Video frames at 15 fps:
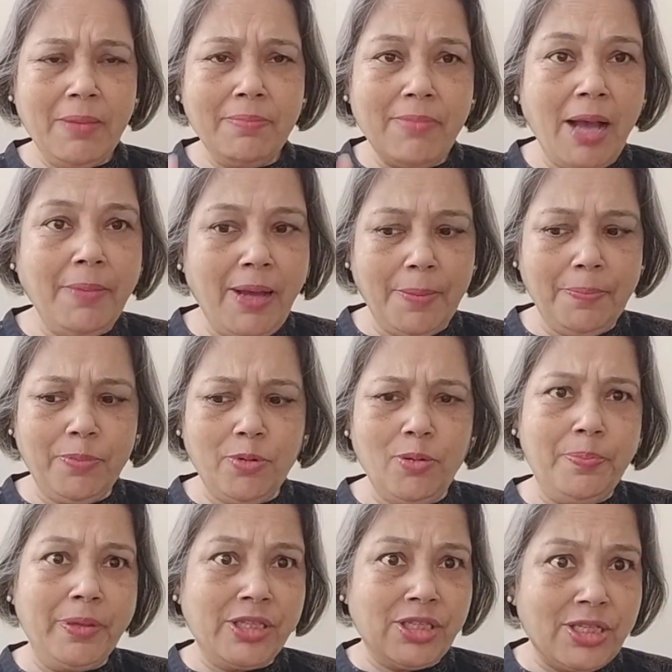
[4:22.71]
माँ बाप को
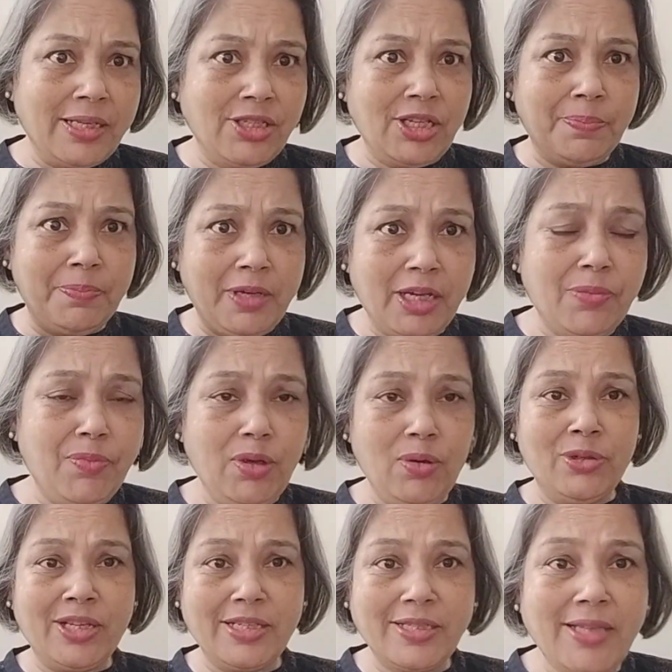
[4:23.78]
बच्चा जब घर में
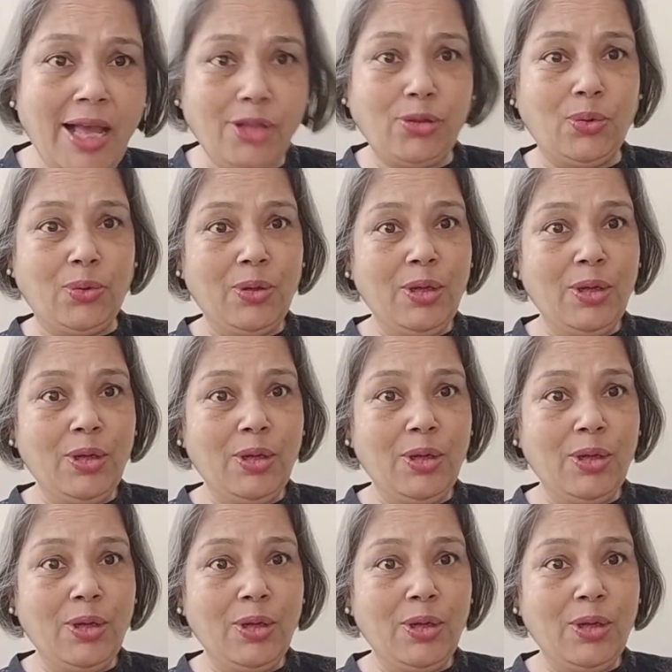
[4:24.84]
उनके साथ हो